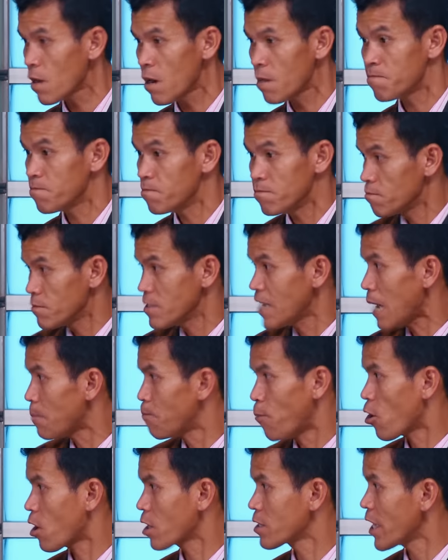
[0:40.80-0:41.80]
ก็ยัง
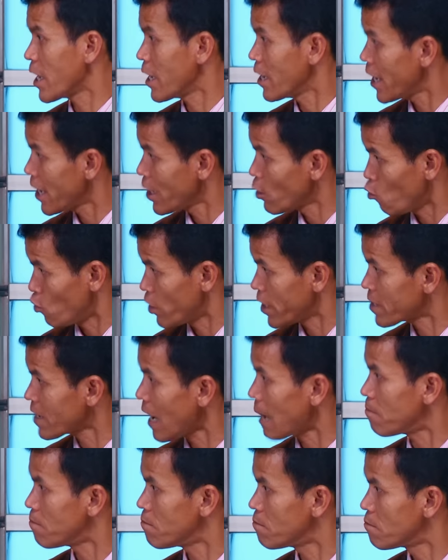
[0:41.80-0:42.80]
ปกติดีอยู่นี่ค
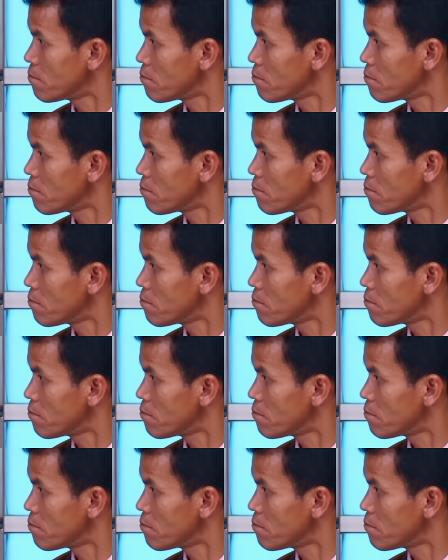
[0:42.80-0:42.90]
รับ